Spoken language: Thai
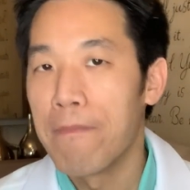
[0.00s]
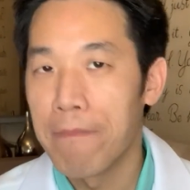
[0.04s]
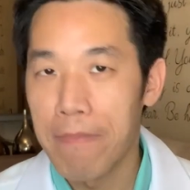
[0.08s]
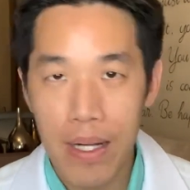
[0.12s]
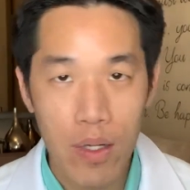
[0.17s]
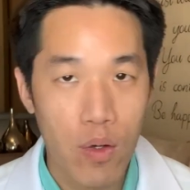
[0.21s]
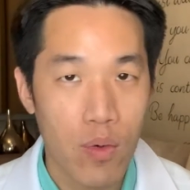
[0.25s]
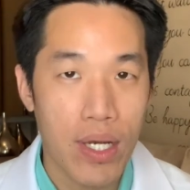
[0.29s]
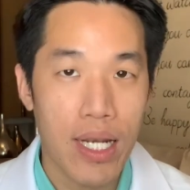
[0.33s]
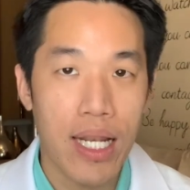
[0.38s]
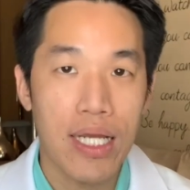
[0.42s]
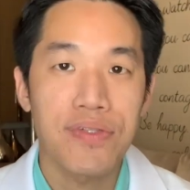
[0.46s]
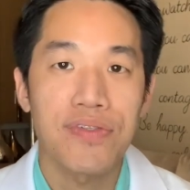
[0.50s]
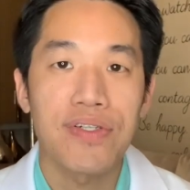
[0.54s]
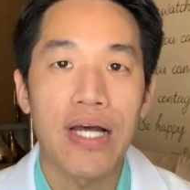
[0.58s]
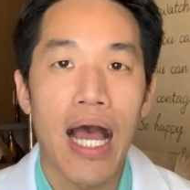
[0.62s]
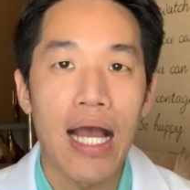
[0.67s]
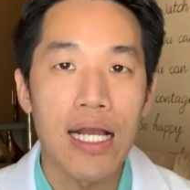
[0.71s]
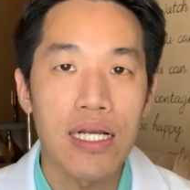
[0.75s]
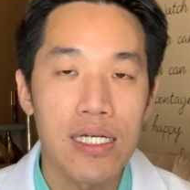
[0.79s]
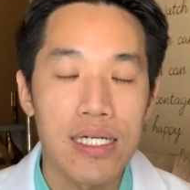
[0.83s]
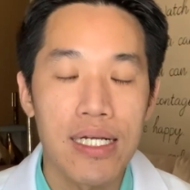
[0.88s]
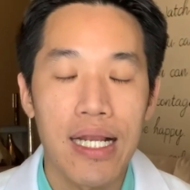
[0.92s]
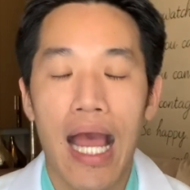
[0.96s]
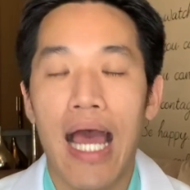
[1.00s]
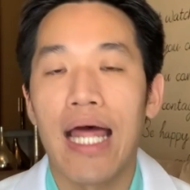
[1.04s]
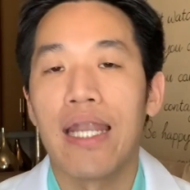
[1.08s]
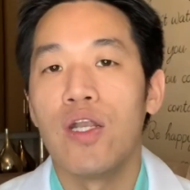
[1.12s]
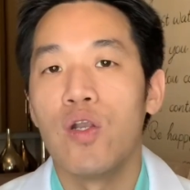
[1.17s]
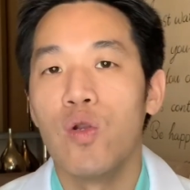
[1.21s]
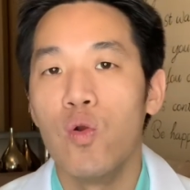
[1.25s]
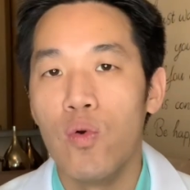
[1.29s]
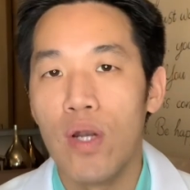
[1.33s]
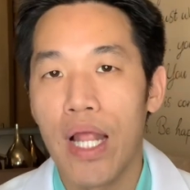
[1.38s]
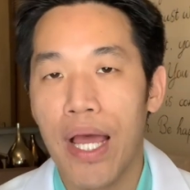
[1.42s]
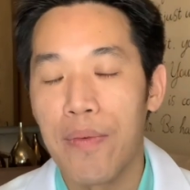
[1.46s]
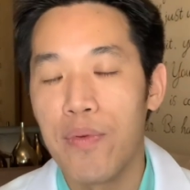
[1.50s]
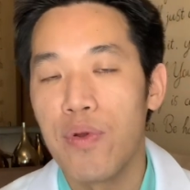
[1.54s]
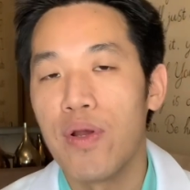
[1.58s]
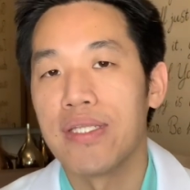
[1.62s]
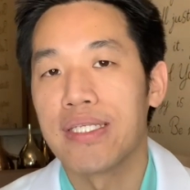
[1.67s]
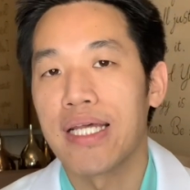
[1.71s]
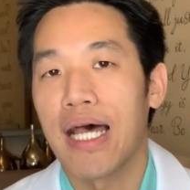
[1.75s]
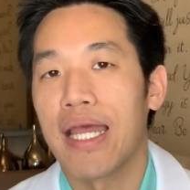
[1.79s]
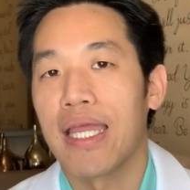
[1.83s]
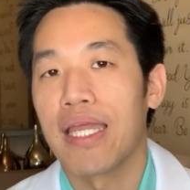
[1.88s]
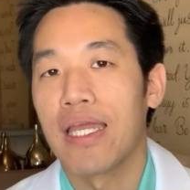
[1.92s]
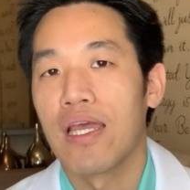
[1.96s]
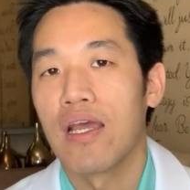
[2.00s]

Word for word: มากกว่าการรักษาคือการดูแลด้วยหัวใจ